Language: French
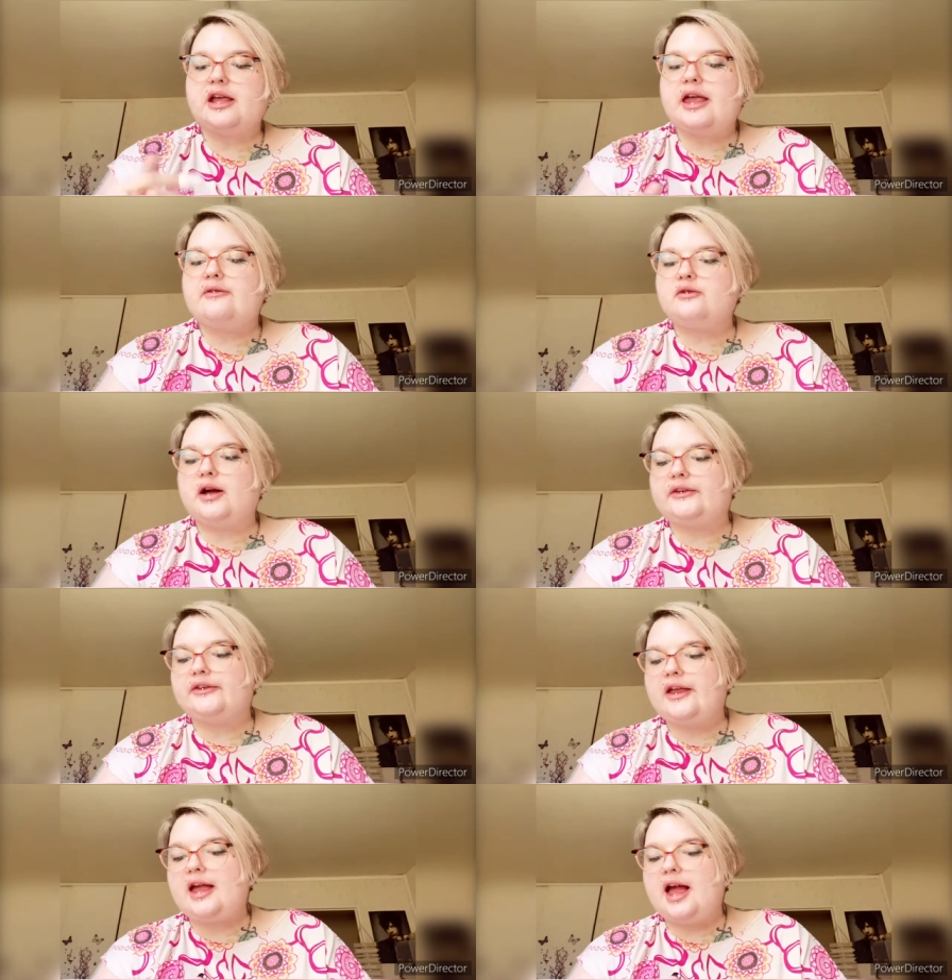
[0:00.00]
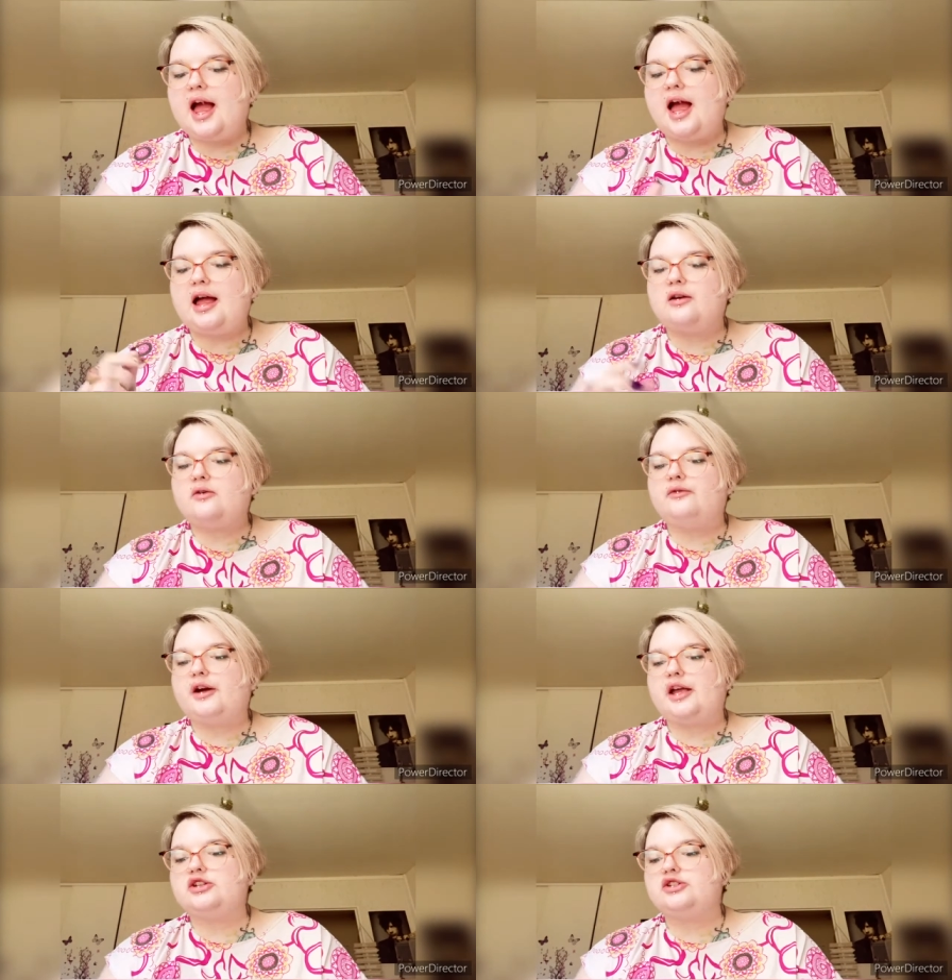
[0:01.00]
et vous rincez à l'eau
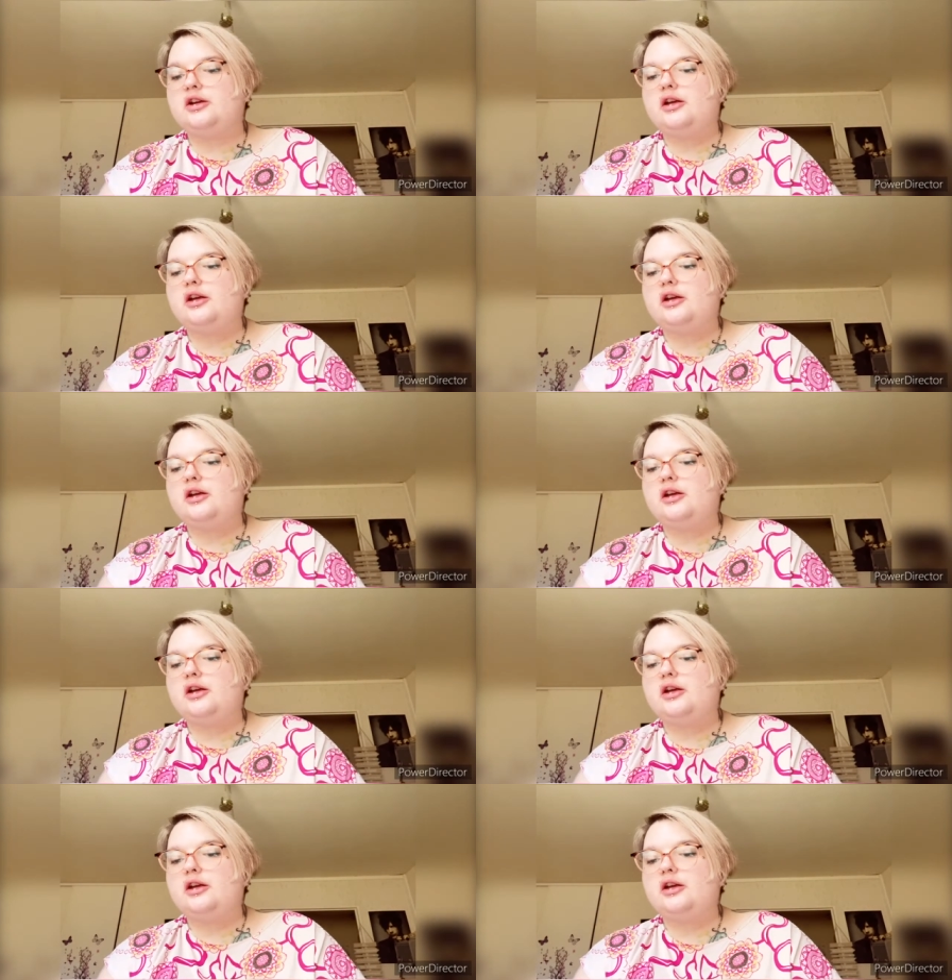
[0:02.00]
fraîche.